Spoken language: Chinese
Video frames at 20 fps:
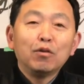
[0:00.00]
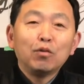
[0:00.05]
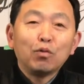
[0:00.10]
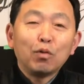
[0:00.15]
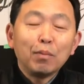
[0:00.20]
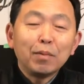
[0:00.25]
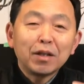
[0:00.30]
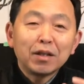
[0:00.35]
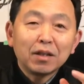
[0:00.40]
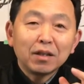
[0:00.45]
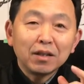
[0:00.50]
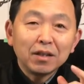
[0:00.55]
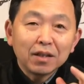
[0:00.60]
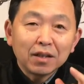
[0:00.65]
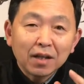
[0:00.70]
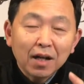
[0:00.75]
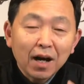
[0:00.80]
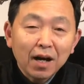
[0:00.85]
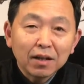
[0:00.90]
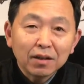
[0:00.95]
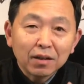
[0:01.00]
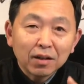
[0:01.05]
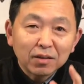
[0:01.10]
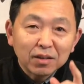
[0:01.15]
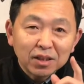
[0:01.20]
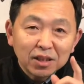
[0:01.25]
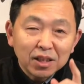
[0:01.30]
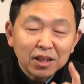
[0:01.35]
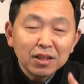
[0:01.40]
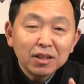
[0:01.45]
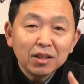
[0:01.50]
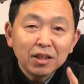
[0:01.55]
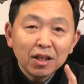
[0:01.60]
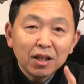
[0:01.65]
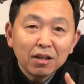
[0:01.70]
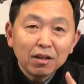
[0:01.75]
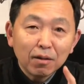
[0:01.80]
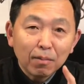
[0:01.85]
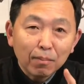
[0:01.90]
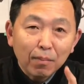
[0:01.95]
我们可以看到，今
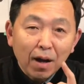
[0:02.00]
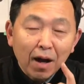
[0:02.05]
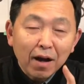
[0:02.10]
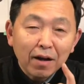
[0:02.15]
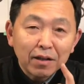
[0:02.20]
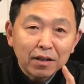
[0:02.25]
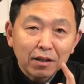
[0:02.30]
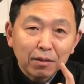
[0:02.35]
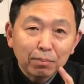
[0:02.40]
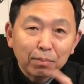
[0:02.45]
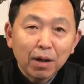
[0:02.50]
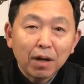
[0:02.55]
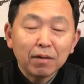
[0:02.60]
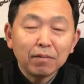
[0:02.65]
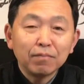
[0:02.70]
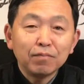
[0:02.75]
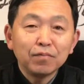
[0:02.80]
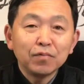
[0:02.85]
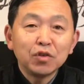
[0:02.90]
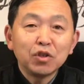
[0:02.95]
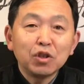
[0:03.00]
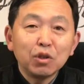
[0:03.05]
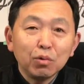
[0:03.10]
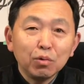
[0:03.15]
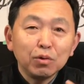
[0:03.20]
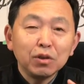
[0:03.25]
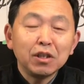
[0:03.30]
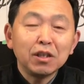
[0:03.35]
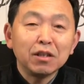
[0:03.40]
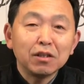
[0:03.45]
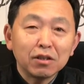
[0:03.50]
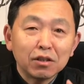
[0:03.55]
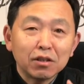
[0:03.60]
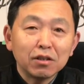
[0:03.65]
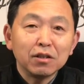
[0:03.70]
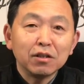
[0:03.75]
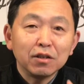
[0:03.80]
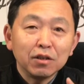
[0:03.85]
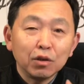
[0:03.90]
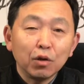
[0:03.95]
天的蚂蚁帮究竟
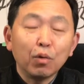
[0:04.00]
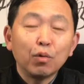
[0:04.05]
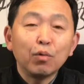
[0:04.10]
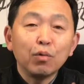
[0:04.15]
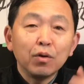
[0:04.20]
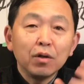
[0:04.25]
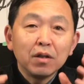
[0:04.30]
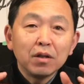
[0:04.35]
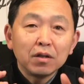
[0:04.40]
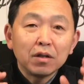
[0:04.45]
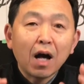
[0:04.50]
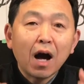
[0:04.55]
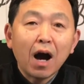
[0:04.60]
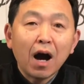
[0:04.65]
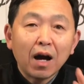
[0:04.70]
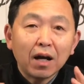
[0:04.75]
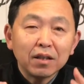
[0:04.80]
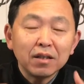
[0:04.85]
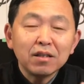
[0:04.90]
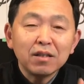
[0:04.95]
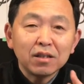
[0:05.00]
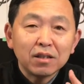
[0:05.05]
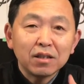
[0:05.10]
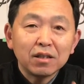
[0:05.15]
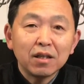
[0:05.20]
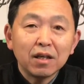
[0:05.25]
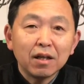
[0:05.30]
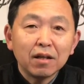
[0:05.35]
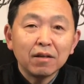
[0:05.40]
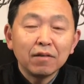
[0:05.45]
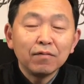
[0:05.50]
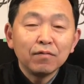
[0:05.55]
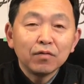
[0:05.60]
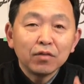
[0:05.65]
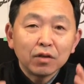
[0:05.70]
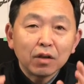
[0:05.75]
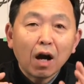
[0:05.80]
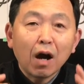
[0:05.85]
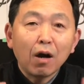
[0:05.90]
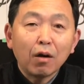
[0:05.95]
是由哪一些
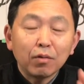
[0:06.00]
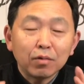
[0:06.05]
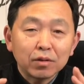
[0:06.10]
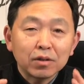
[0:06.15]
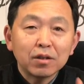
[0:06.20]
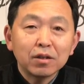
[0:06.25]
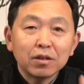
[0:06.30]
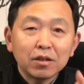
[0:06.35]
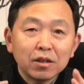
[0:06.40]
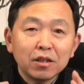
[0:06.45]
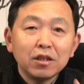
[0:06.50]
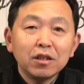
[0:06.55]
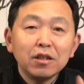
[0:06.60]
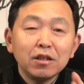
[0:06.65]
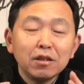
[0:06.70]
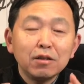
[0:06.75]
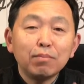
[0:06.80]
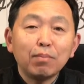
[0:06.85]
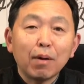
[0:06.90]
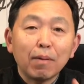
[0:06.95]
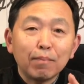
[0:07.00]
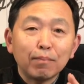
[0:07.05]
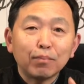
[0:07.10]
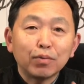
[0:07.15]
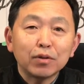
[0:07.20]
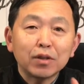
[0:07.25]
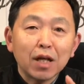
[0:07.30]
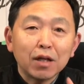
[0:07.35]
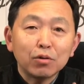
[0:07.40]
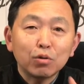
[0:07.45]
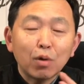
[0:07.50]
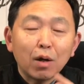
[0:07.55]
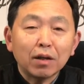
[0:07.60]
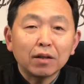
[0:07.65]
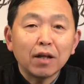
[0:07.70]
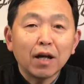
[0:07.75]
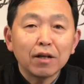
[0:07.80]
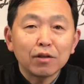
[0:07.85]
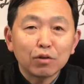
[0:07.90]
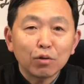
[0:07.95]
脑子基本不在状
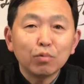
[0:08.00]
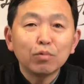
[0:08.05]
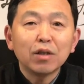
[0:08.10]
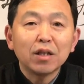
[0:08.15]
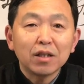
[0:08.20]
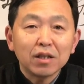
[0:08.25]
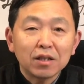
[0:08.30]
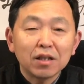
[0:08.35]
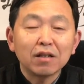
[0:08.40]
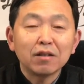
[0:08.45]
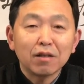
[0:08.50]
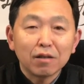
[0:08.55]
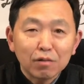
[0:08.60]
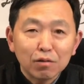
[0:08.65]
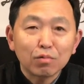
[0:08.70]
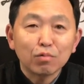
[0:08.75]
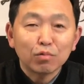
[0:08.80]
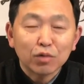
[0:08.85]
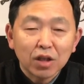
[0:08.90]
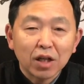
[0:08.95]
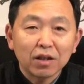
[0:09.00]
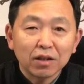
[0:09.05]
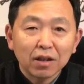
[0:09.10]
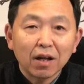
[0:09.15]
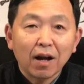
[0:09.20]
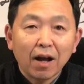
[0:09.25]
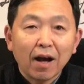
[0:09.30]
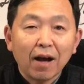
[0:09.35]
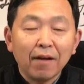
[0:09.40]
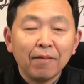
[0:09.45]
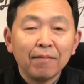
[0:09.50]
态中的一些人组成的啦？